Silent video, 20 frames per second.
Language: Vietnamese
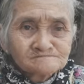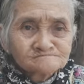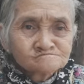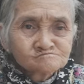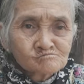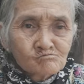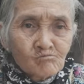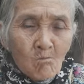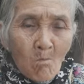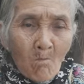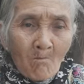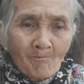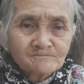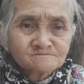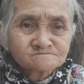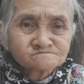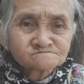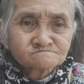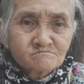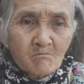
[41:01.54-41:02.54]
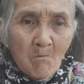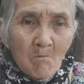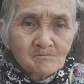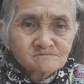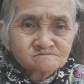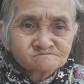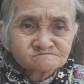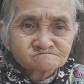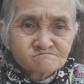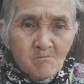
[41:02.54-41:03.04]
bà chia sẻ rất là
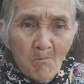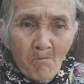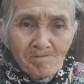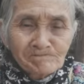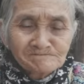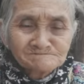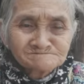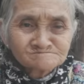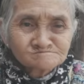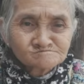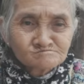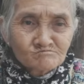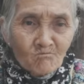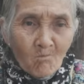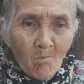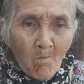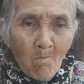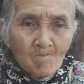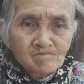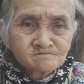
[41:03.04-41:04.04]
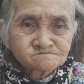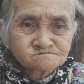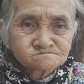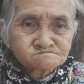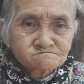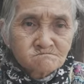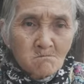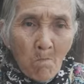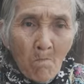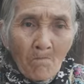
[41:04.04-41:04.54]
vui. Đâm ra là Xuân Bắc
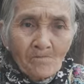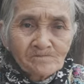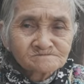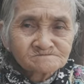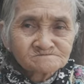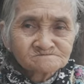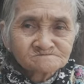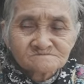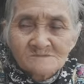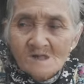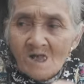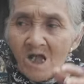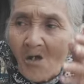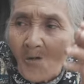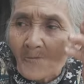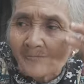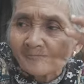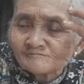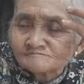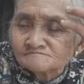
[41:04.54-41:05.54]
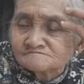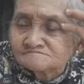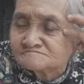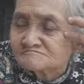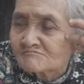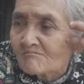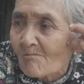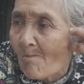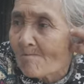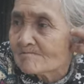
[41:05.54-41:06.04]
cũng cảm
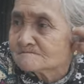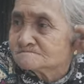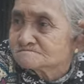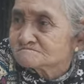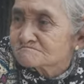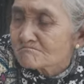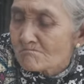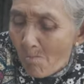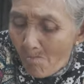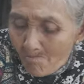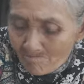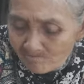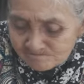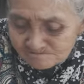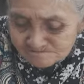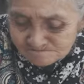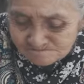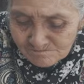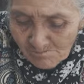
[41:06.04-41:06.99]
thấy rất là thương bà cả nhà.